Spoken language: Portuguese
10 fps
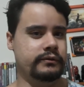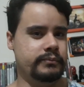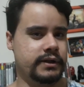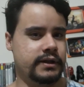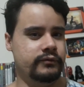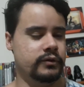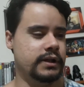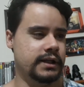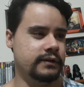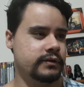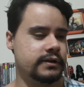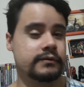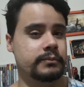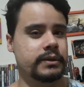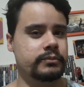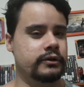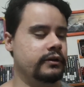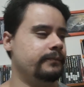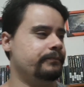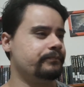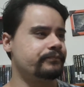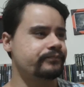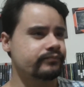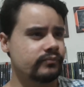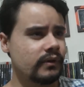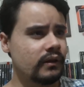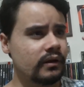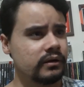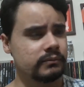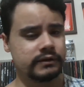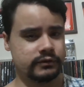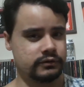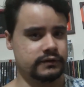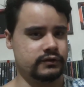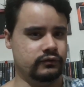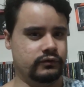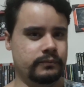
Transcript: Pra quem viu a live, tava bem pior. A voltando ao assunto.